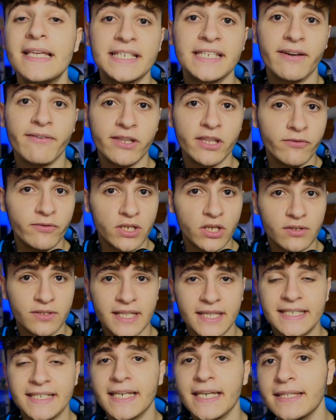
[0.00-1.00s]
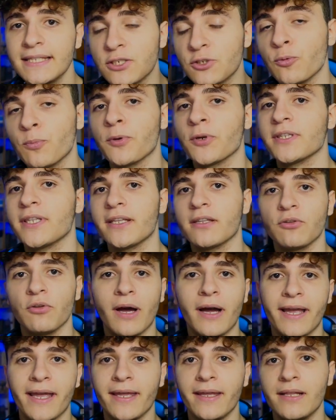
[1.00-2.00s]
iscrivendovi se non siete iscritti e supportando
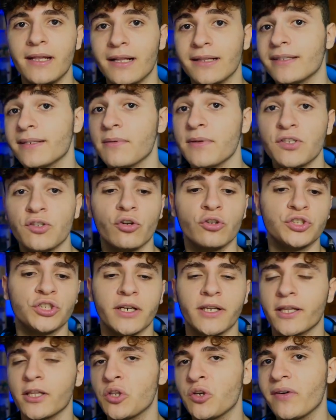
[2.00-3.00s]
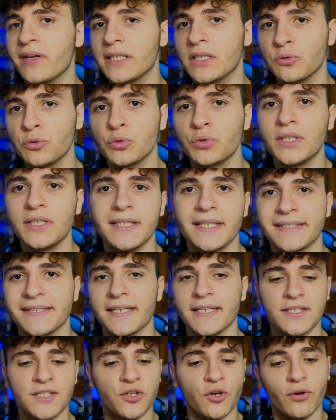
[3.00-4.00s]
anche gli altri miei social che trovate tutti in
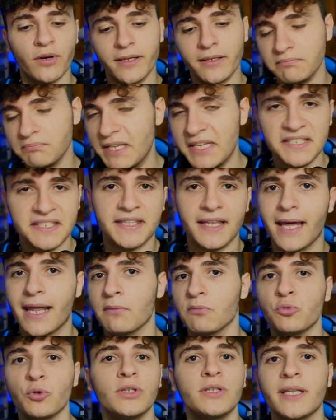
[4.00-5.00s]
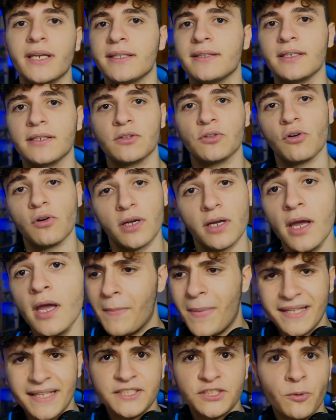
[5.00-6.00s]
descrizione, Instagram, Twitter e TikTok.
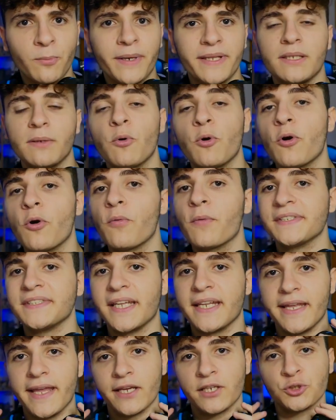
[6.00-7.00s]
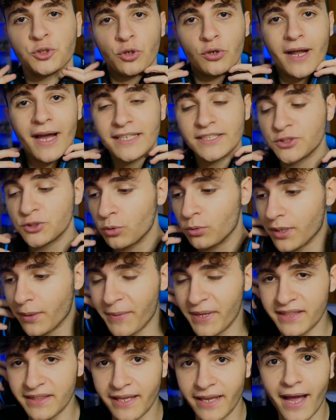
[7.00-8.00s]
Ma adesso partiamo con questa reaction,
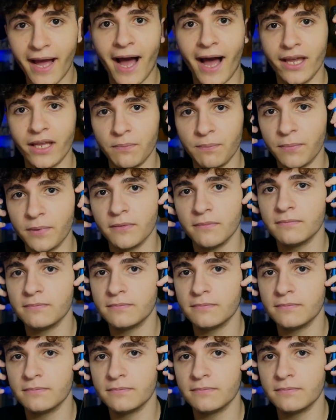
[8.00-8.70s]
assolutamente hype.